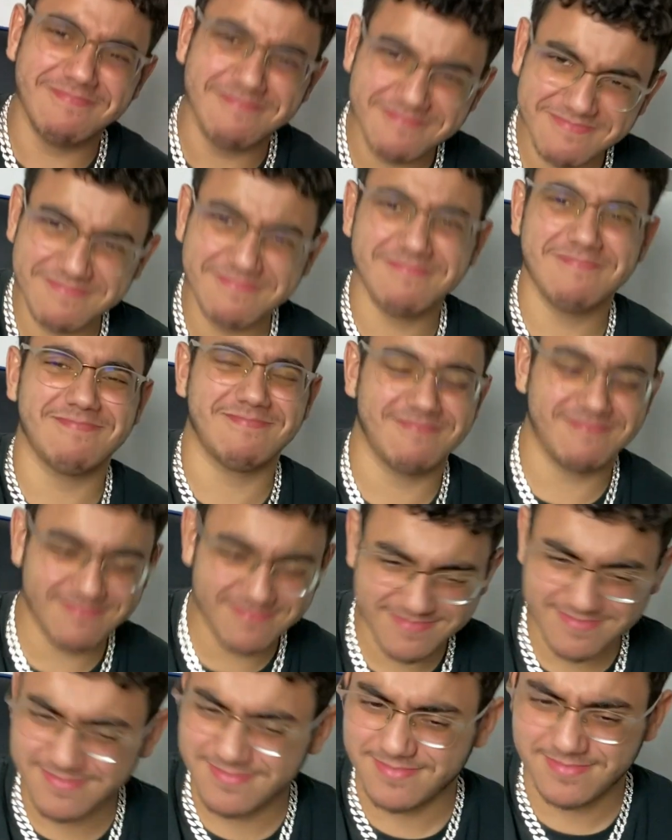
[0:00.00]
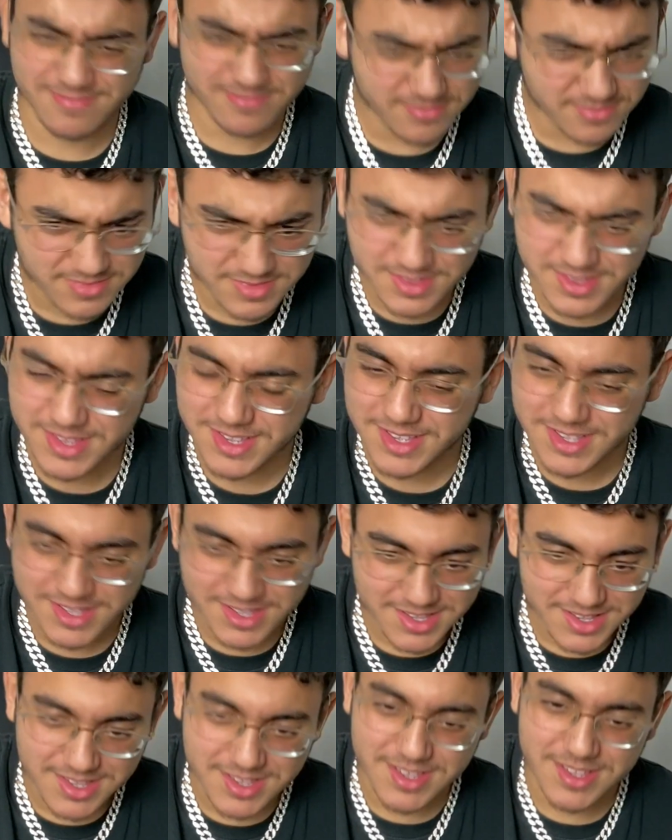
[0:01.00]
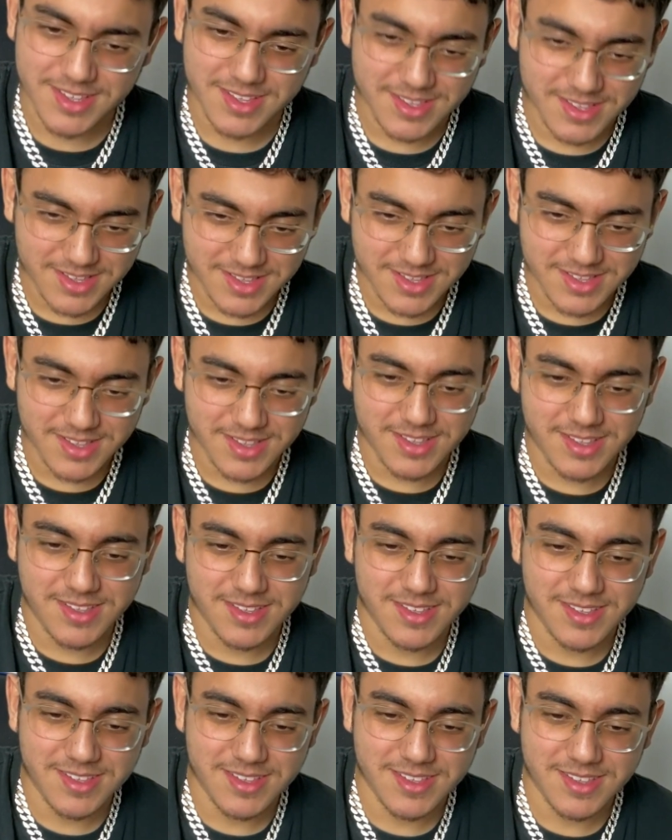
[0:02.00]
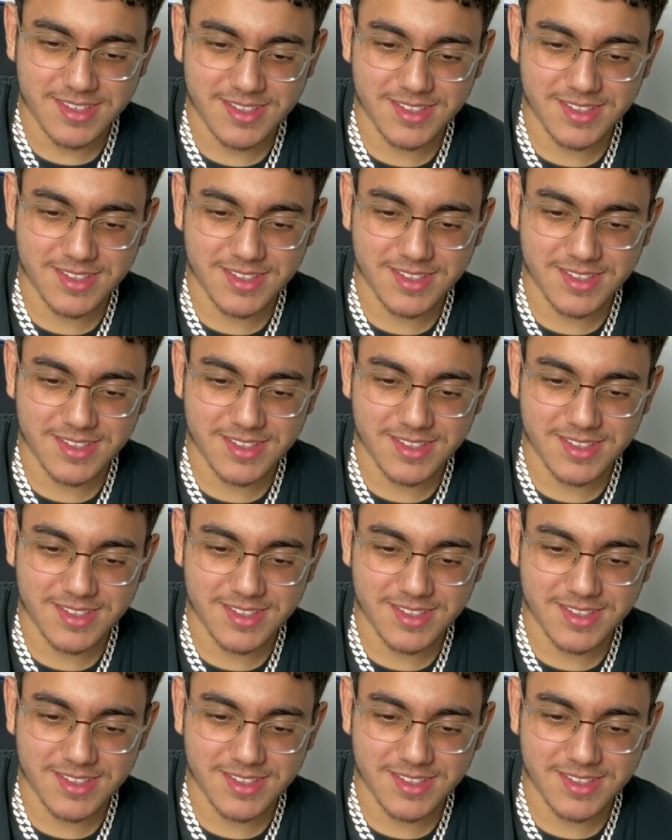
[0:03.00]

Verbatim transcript: du jus de bagarre. Mon ciel est bleu comme les yeux de Ragnar.